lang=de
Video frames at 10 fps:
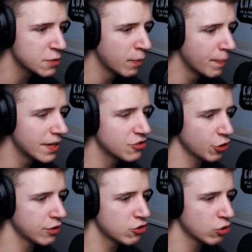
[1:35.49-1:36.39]
die Puppe lässt
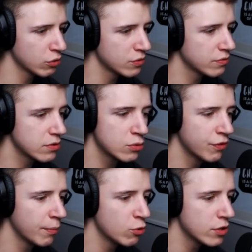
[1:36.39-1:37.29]
schon den Schluss zu
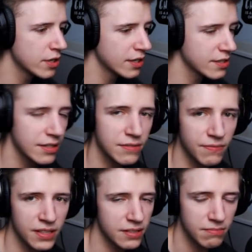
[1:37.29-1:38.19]
vermuten, dass das,
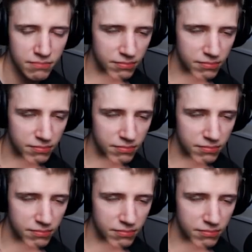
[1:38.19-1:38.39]
was